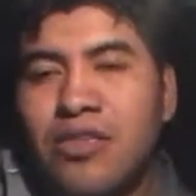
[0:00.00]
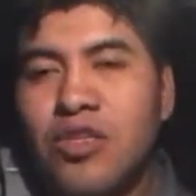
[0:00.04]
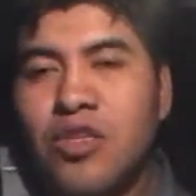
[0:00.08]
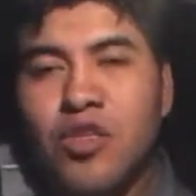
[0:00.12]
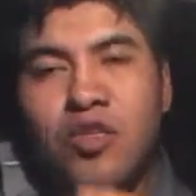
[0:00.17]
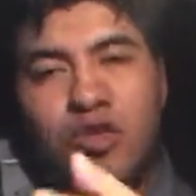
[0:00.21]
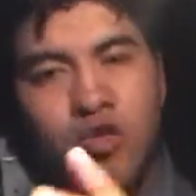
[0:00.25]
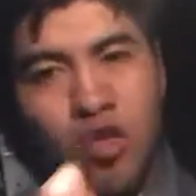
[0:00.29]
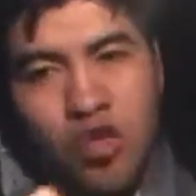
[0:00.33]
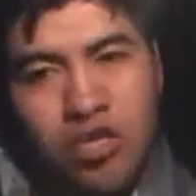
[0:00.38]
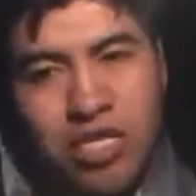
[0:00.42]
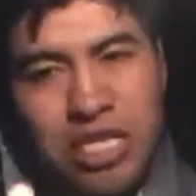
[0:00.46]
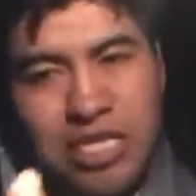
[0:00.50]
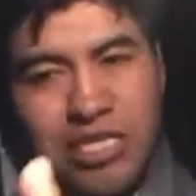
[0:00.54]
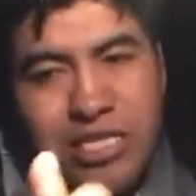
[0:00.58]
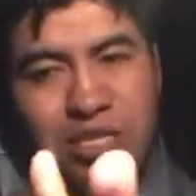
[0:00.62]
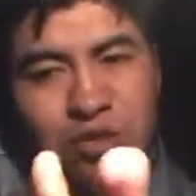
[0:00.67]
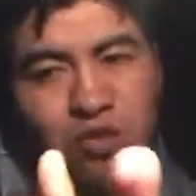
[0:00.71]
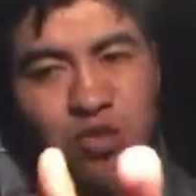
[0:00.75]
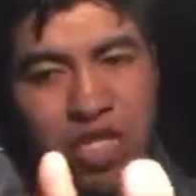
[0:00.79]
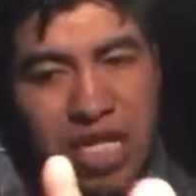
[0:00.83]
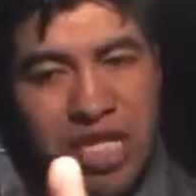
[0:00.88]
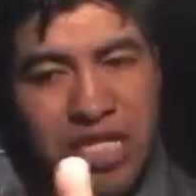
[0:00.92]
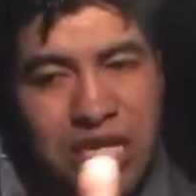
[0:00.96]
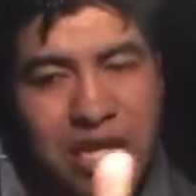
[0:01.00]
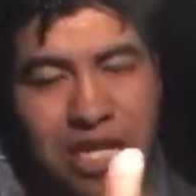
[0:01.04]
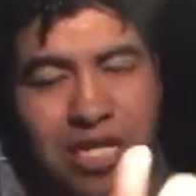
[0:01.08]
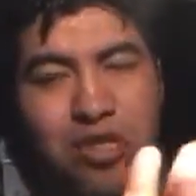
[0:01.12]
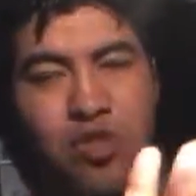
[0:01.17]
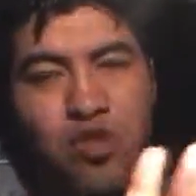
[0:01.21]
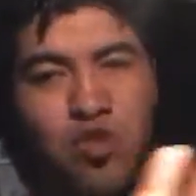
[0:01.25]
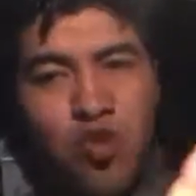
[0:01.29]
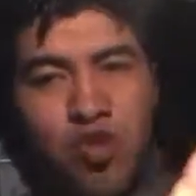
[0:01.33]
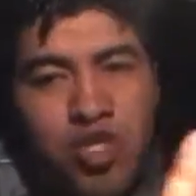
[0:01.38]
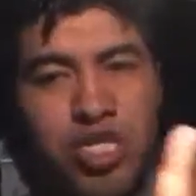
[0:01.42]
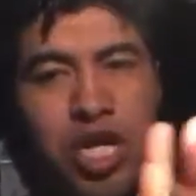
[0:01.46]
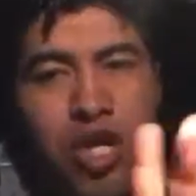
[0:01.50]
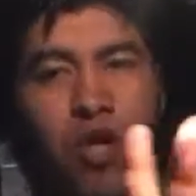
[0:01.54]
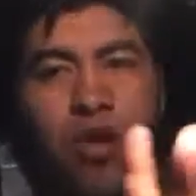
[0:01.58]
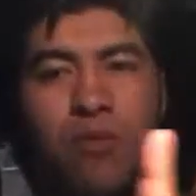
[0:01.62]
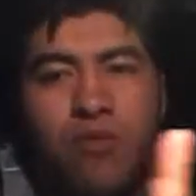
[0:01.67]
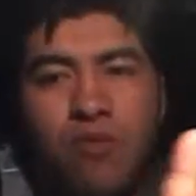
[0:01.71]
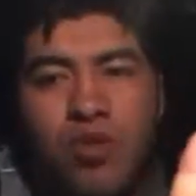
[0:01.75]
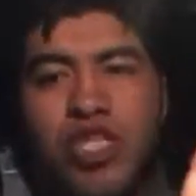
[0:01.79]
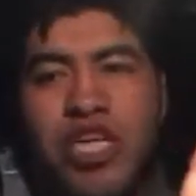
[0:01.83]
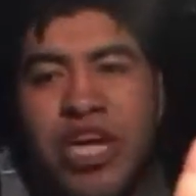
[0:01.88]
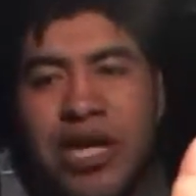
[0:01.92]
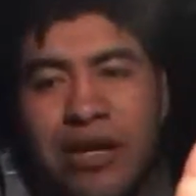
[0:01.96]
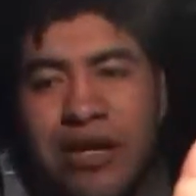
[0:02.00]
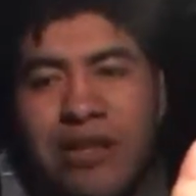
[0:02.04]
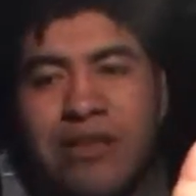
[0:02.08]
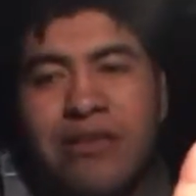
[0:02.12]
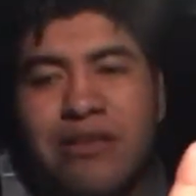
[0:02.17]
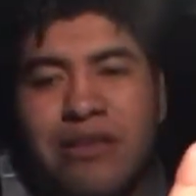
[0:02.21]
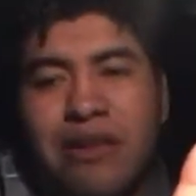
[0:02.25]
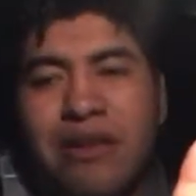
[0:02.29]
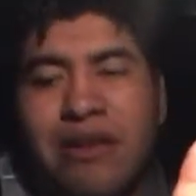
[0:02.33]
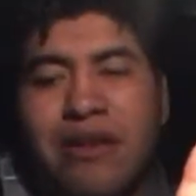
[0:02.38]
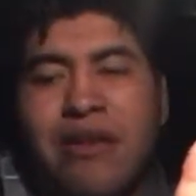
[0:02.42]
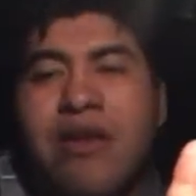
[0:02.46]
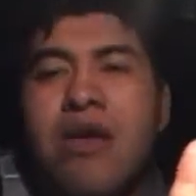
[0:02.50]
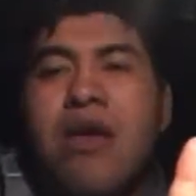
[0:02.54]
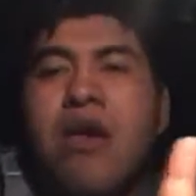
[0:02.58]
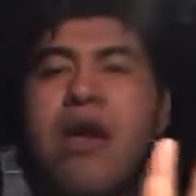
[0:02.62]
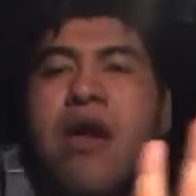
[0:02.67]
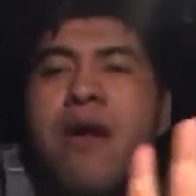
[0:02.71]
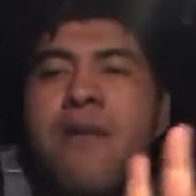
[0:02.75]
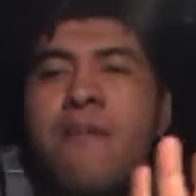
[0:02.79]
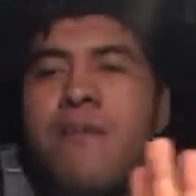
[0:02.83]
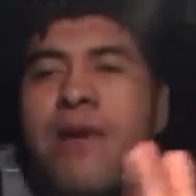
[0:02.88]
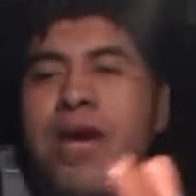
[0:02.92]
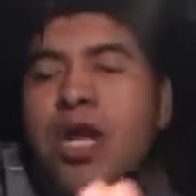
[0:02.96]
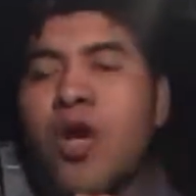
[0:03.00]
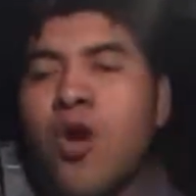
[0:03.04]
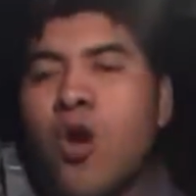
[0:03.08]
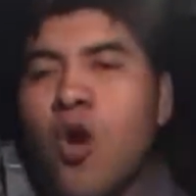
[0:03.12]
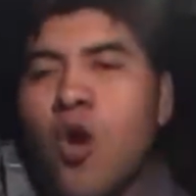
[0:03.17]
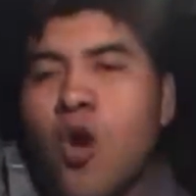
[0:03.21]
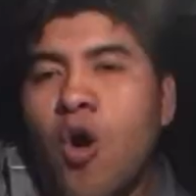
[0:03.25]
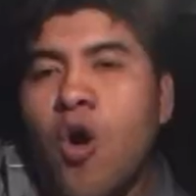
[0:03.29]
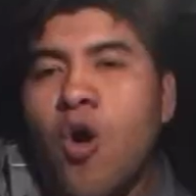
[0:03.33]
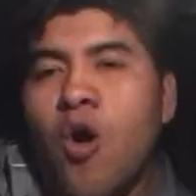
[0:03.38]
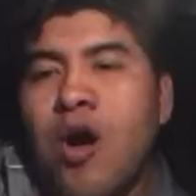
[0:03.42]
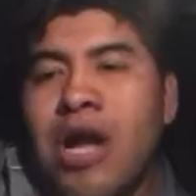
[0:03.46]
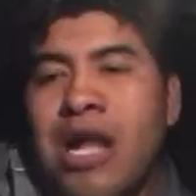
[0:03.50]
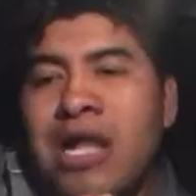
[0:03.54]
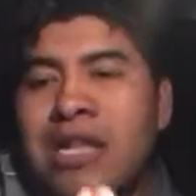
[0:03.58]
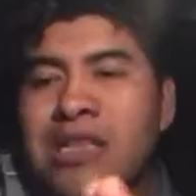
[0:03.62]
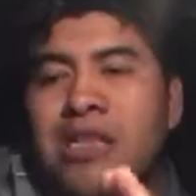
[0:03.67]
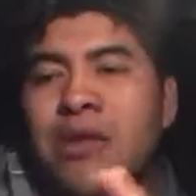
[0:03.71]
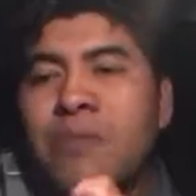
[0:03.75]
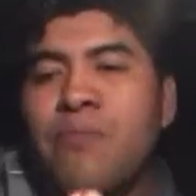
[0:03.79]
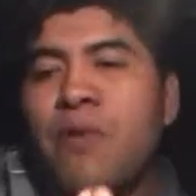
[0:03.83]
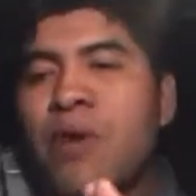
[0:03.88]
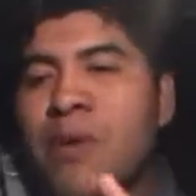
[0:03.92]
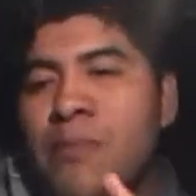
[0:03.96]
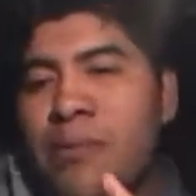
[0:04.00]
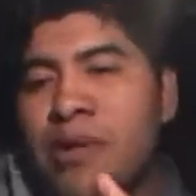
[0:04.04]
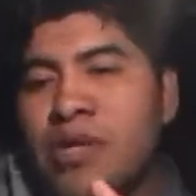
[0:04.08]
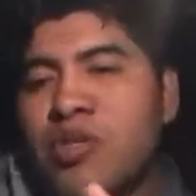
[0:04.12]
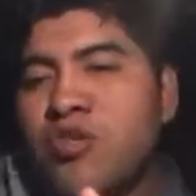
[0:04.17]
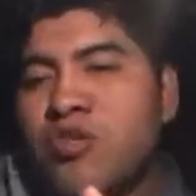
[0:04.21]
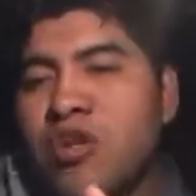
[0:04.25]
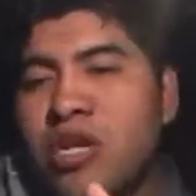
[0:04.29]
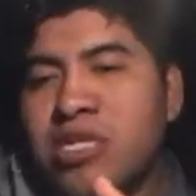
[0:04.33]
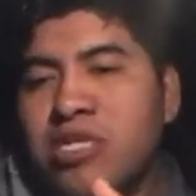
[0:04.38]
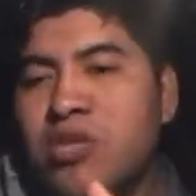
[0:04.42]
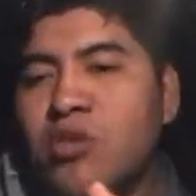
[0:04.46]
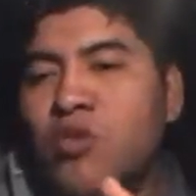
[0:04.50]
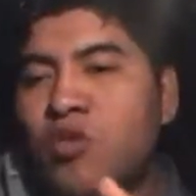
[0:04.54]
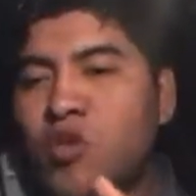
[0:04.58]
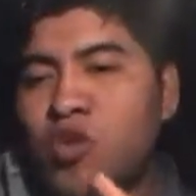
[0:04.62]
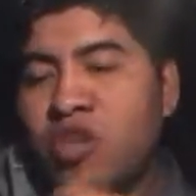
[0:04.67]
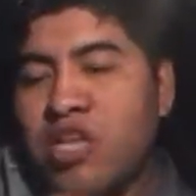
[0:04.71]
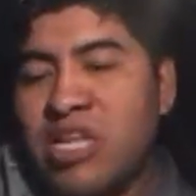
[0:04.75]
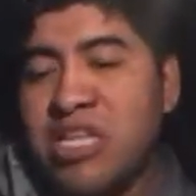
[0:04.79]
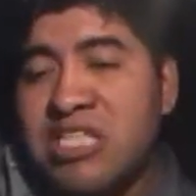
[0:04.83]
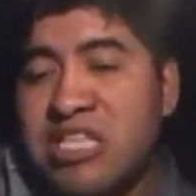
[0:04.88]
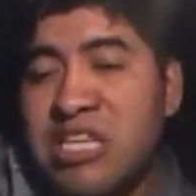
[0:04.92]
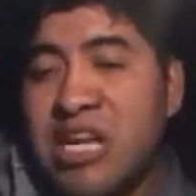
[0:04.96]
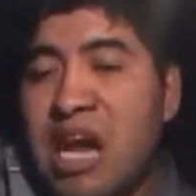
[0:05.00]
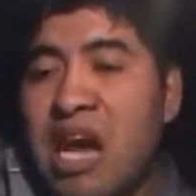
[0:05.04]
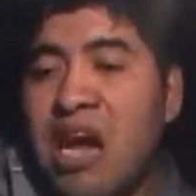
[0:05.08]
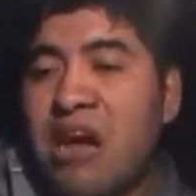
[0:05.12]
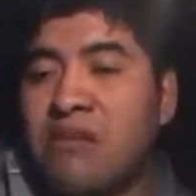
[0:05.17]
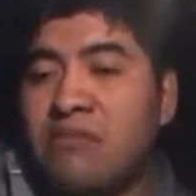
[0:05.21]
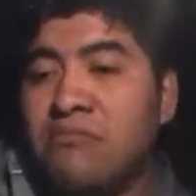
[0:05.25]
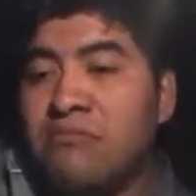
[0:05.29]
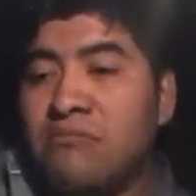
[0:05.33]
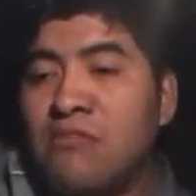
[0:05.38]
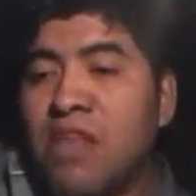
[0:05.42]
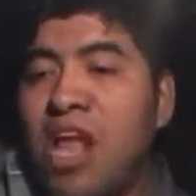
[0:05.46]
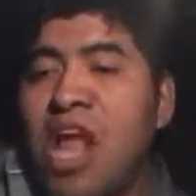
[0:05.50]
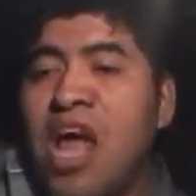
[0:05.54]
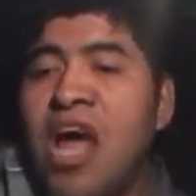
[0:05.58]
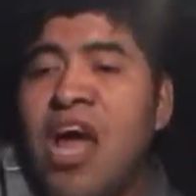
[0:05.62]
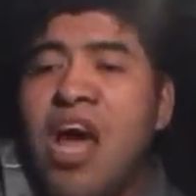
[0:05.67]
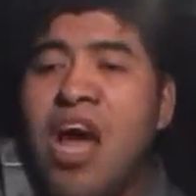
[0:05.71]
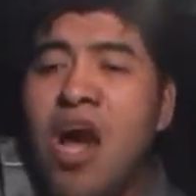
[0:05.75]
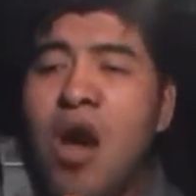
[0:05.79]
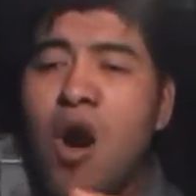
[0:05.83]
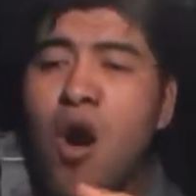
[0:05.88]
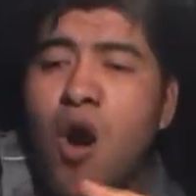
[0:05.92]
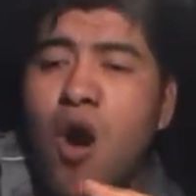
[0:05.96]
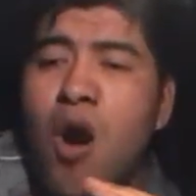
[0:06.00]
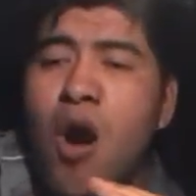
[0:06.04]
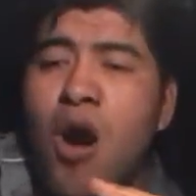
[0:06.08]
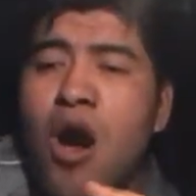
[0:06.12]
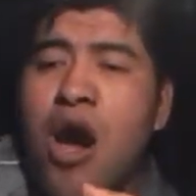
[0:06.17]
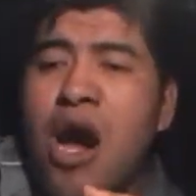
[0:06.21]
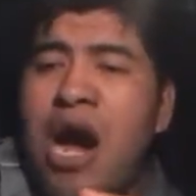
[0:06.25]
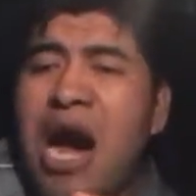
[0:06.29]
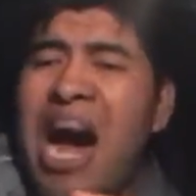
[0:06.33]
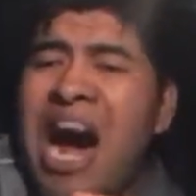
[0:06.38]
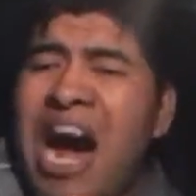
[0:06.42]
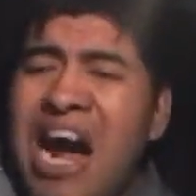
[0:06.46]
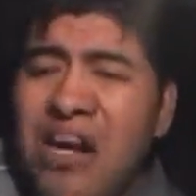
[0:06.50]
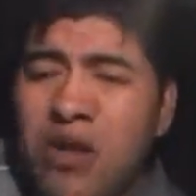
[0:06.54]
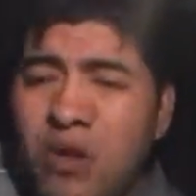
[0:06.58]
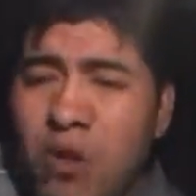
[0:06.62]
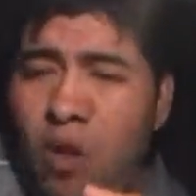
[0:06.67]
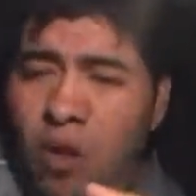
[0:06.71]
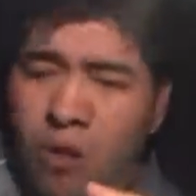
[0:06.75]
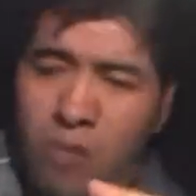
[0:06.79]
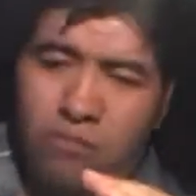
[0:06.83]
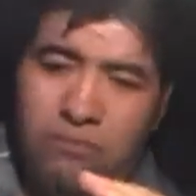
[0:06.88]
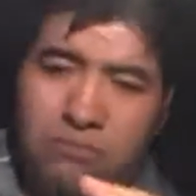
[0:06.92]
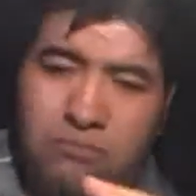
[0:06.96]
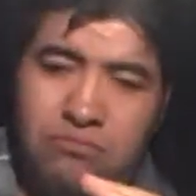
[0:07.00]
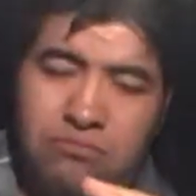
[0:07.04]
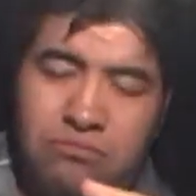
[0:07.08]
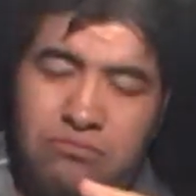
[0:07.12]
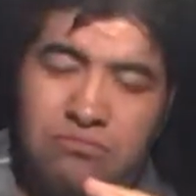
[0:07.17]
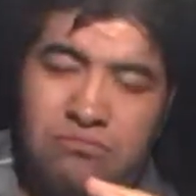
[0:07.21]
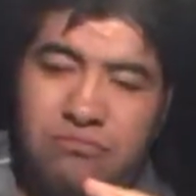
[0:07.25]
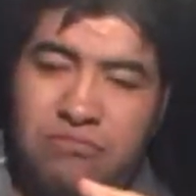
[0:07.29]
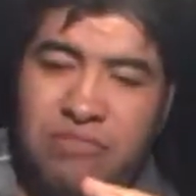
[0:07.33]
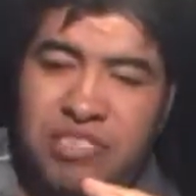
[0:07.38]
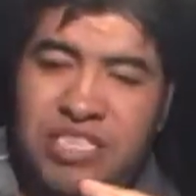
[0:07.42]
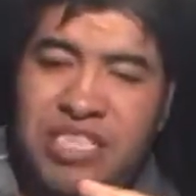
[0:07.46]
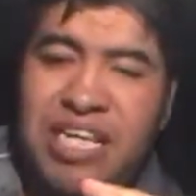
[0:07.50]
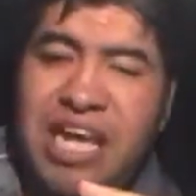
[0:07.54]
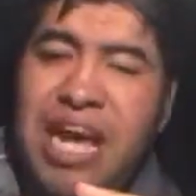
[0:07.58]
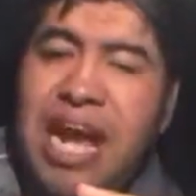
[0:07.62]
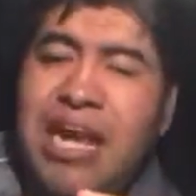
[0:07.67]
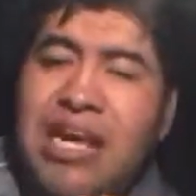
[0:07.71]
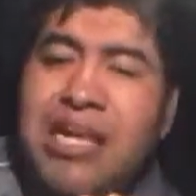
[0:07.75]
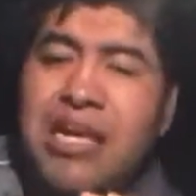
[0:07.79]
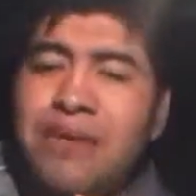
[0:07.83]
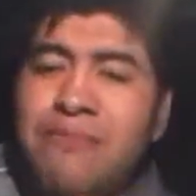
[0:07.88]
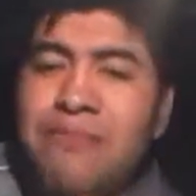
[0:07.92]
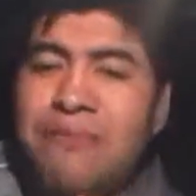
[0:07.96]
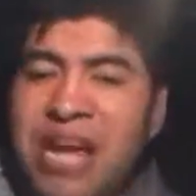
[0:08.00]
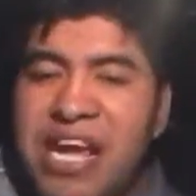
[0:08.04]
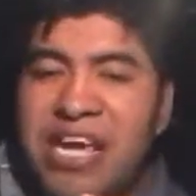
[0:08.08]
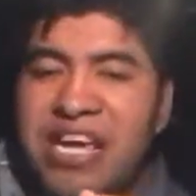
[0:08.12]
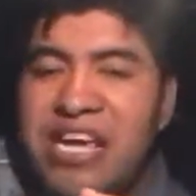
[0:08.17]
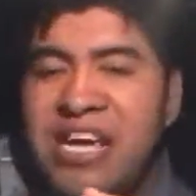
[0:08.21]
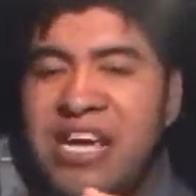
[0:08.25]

no sé si ustedes ya han escuchado a mucha gente, pero el tipo de personas que uno decía, ah, no, si alguien me